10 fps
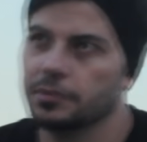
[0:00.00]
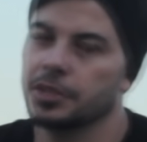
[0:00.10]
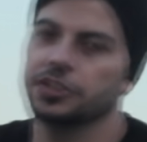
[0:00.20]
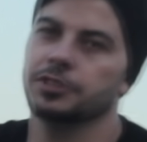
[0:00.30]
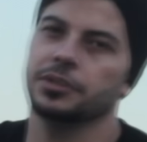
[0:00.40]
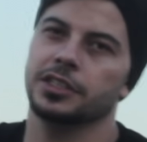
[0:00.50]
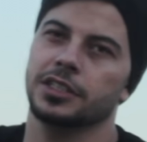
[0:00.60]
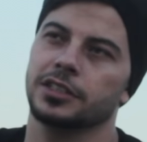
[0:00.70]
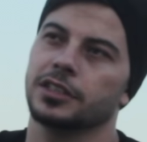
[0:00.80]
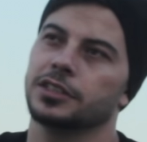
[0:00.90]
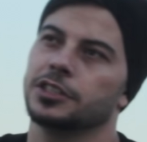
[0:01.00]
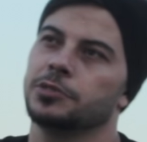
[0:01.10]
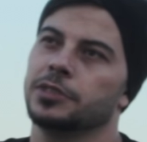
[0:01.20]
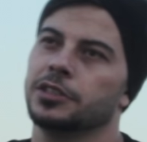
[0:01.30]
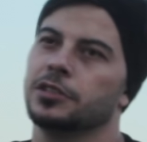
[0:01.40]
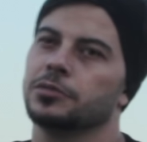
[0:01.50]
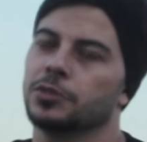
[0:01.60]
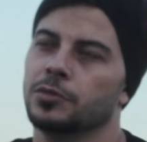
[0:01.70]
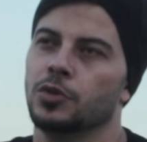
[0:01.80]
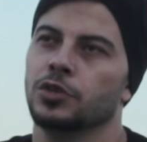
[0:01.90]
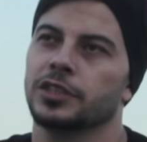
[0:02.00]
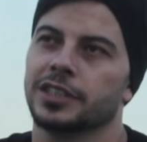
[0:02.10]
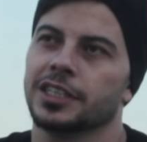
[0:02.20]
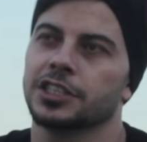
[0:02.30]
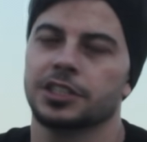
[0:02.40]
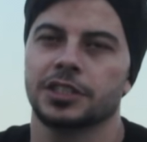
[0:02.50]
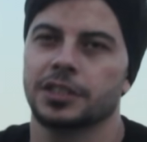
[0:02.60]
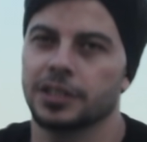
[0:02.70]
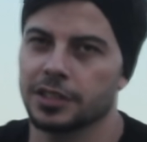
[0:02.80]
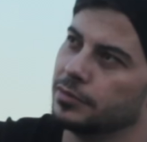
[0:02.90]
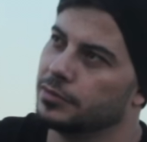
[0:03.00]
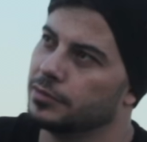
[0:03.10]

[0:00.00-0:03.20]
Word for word: Başka birini aldılar. İsmini hatırlamıyorum. Öldük de geçti gitti yani.